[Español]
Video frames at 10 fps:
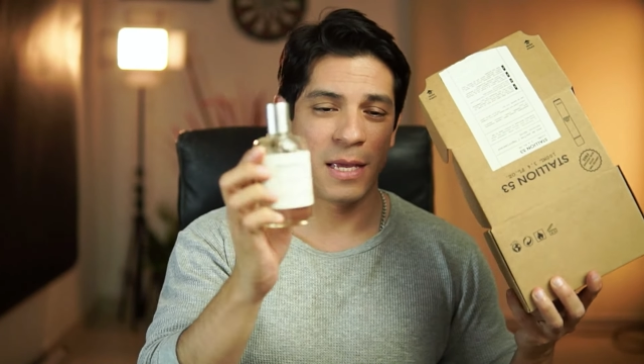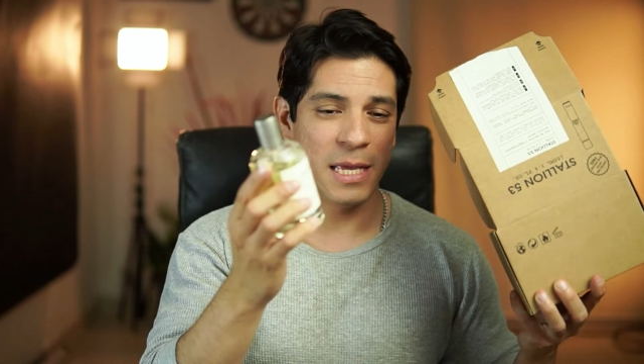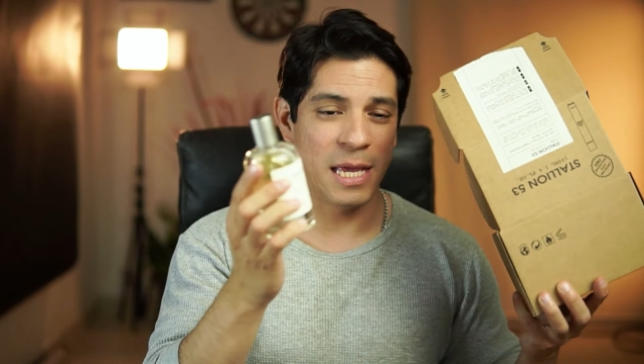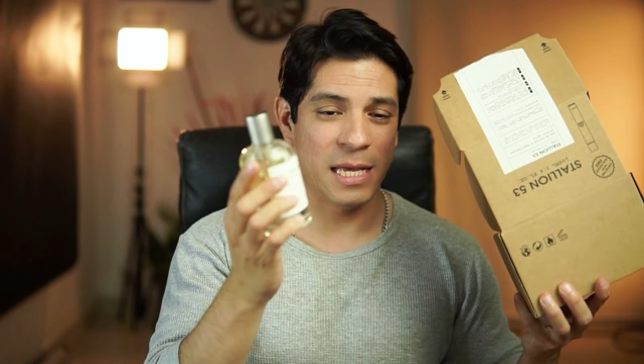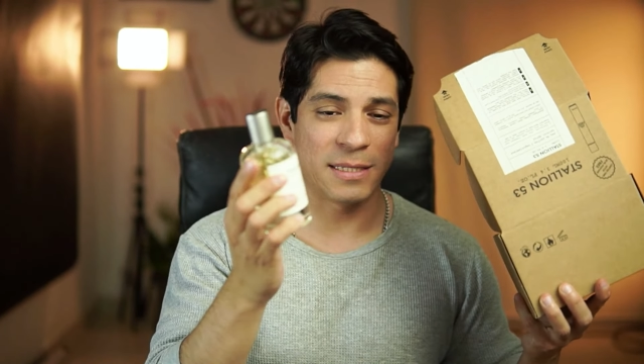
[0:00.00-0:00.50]

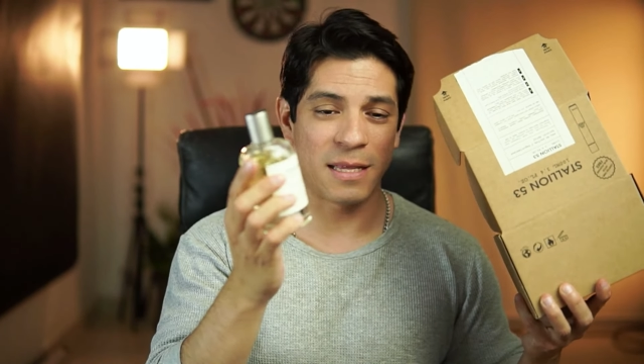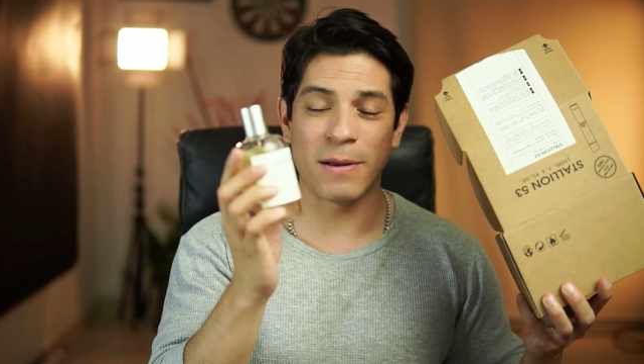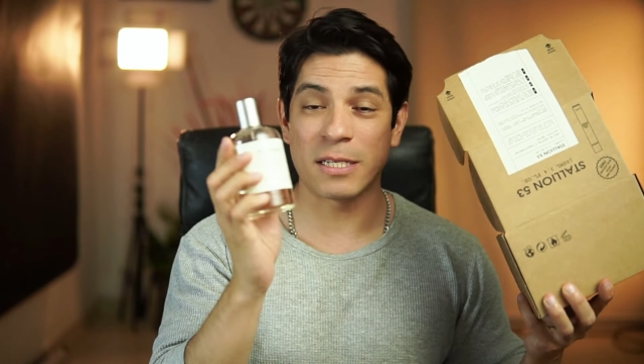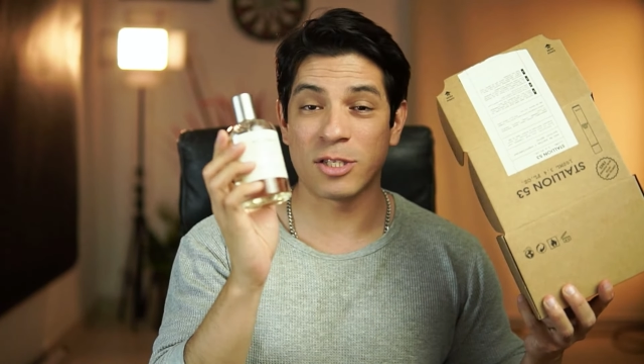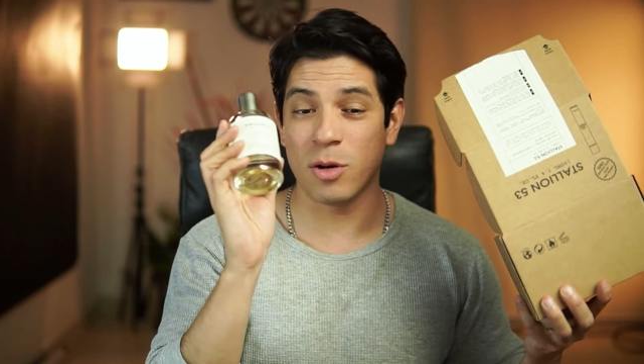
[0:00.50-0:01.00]
Y esta
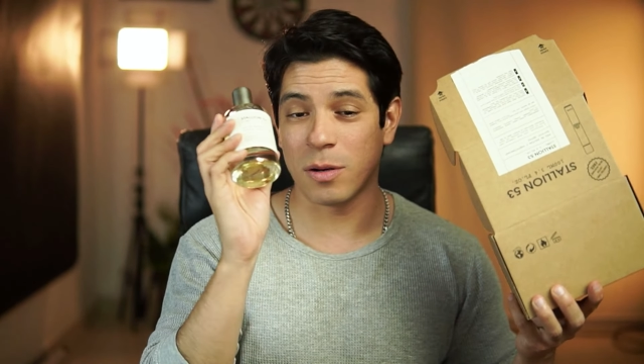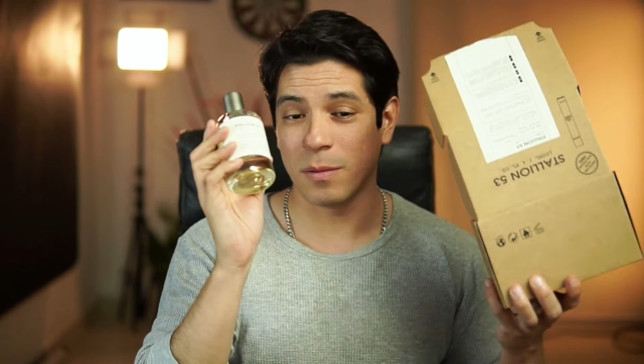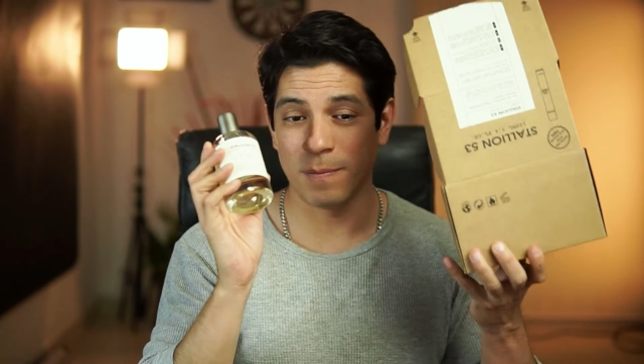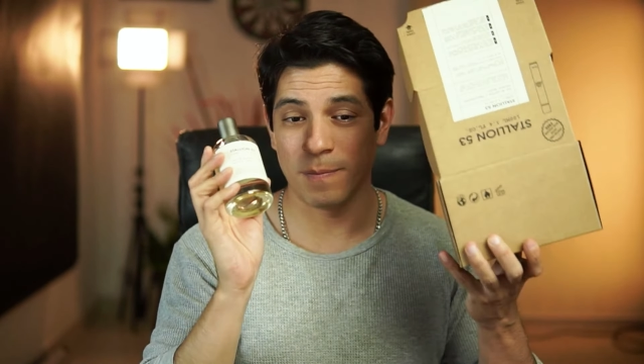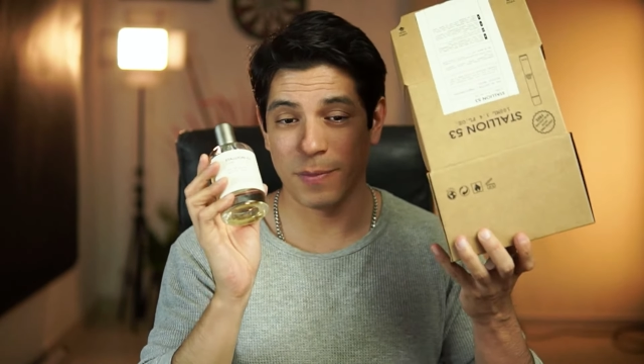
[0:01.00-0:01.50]

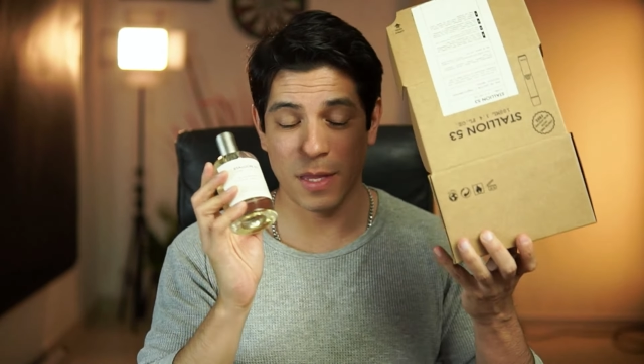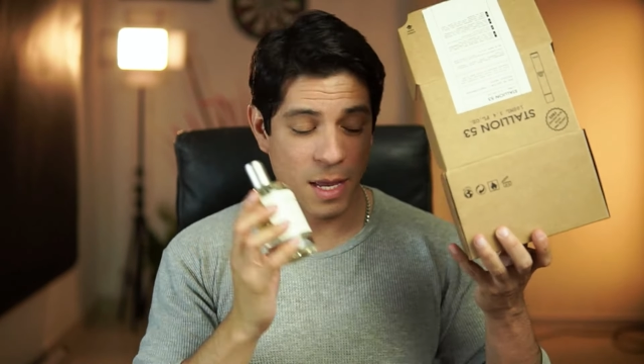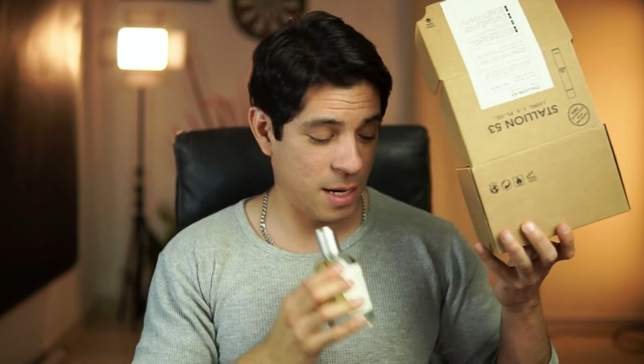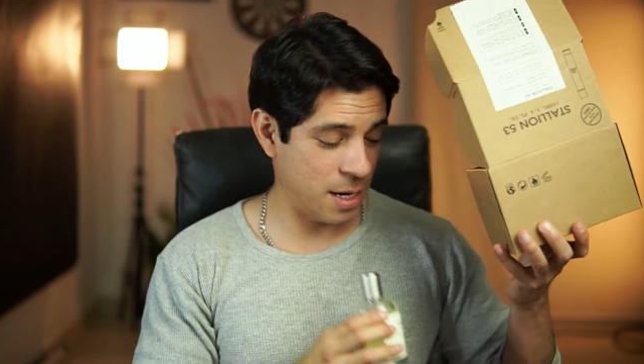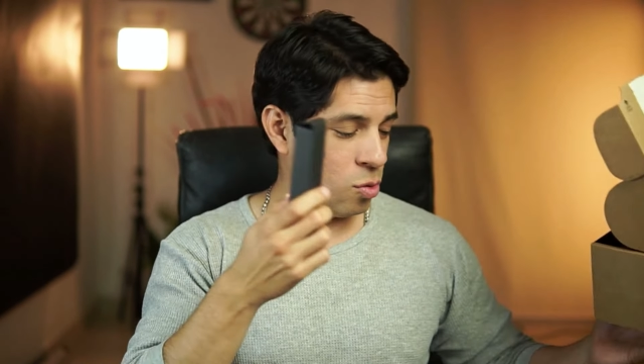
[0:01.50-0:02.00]
versión
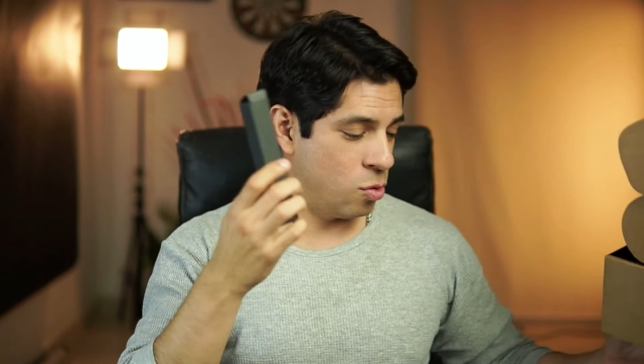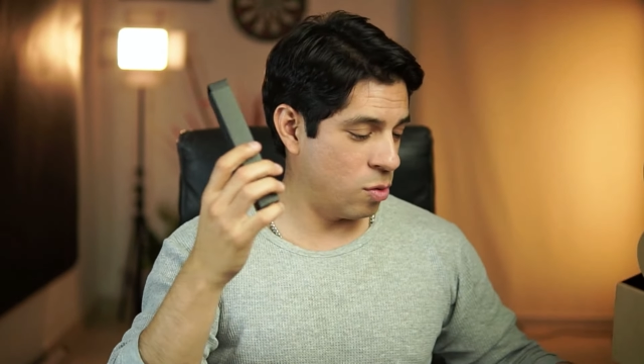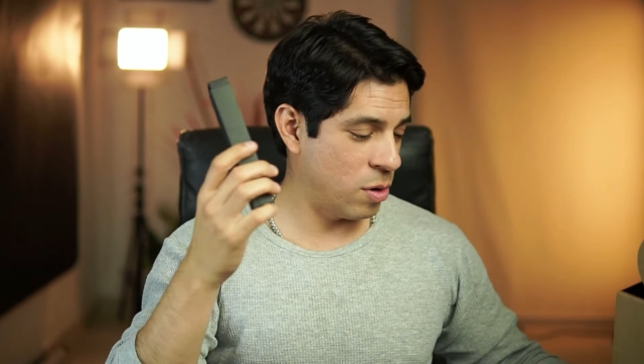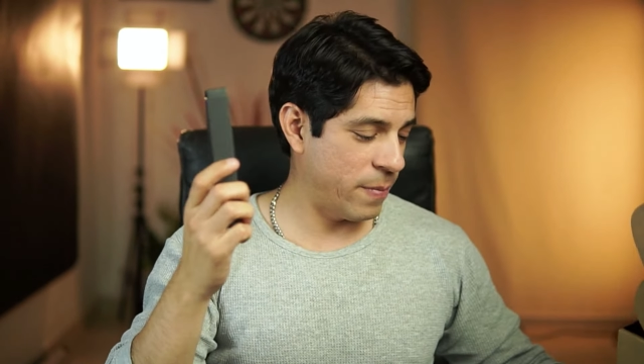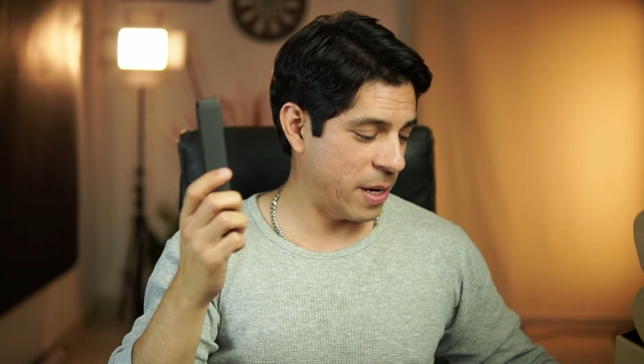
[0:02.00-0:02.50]
tiene
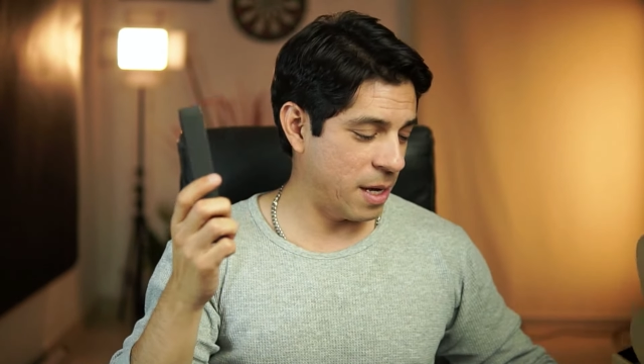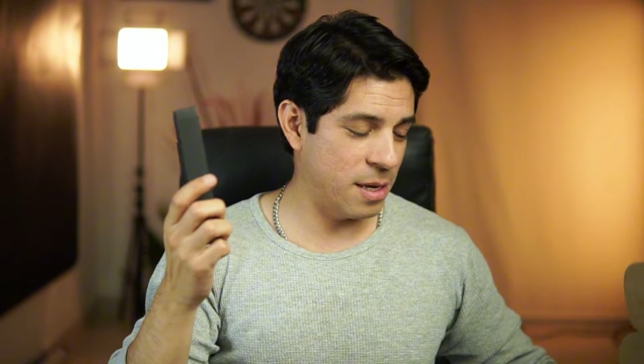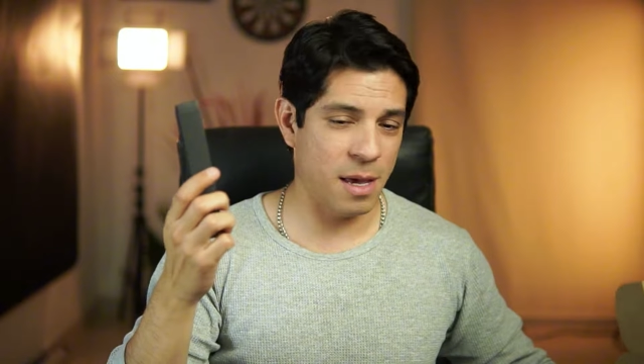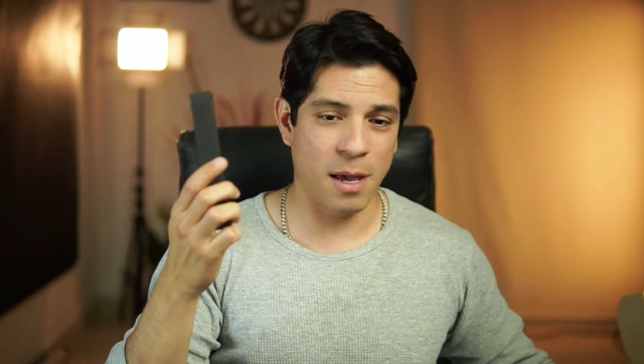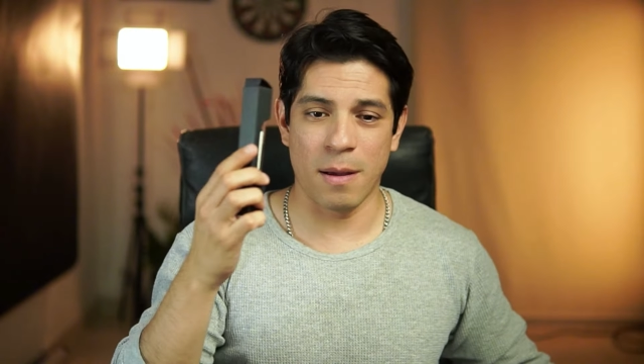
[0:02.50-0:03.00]
una
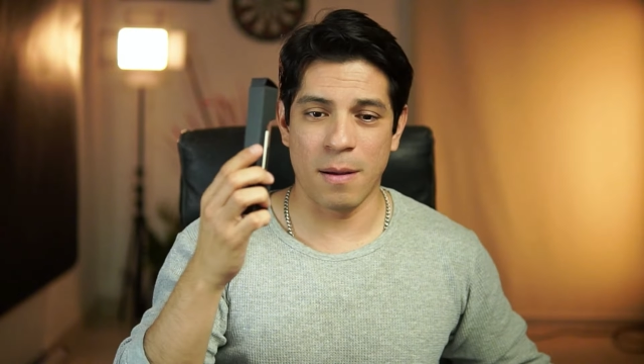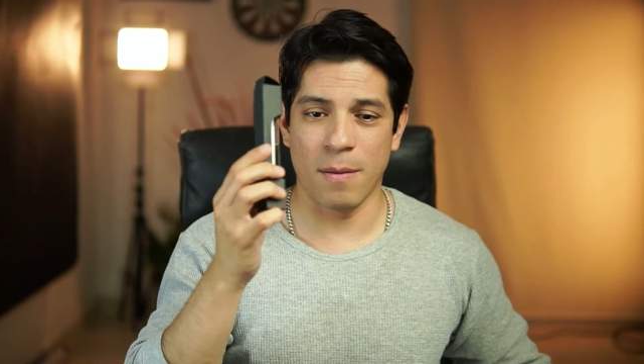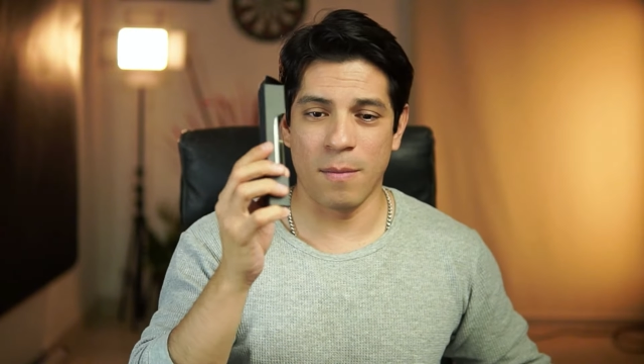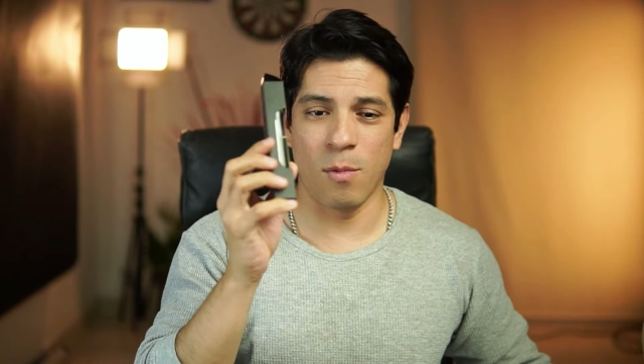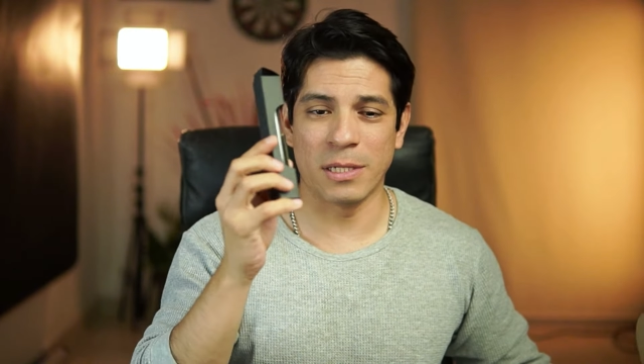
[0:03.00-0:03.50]
pequeña
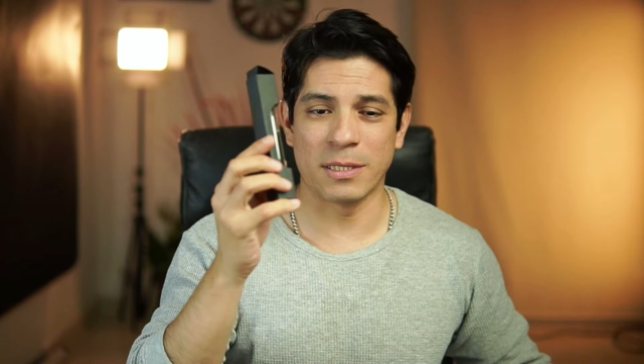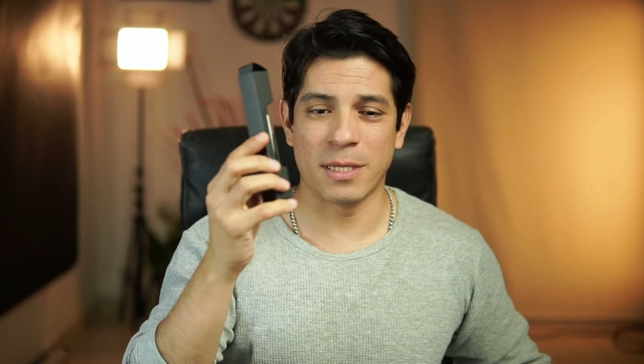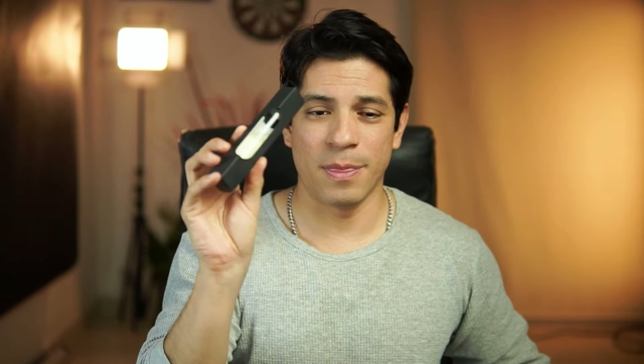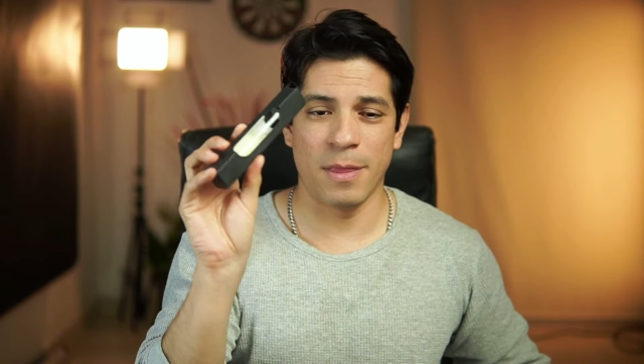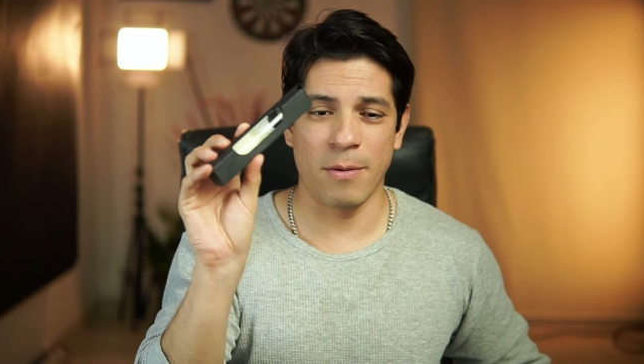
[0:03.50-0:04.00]

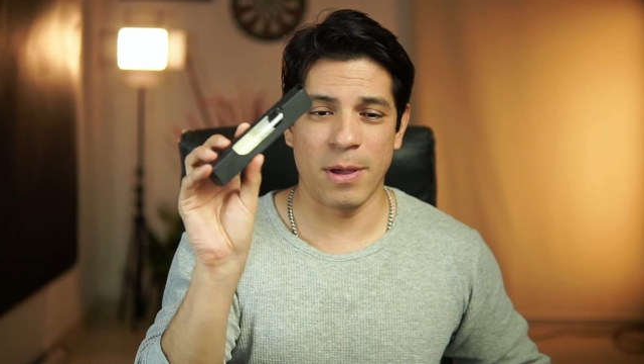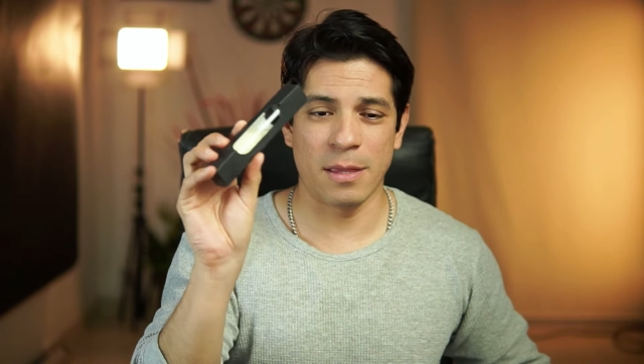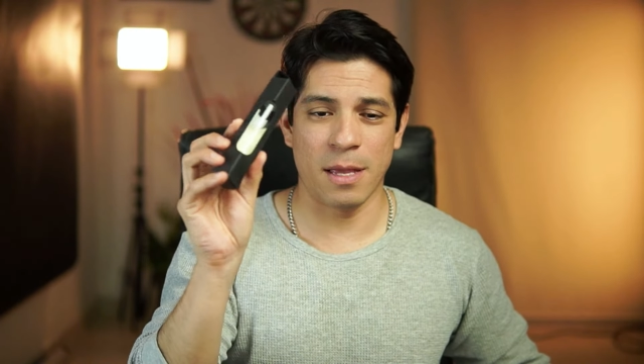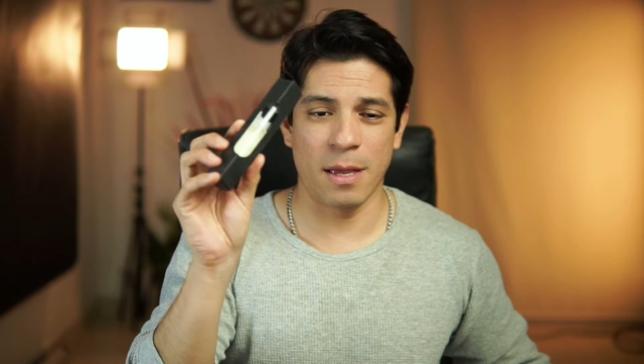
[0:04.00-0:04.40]
muestra de 20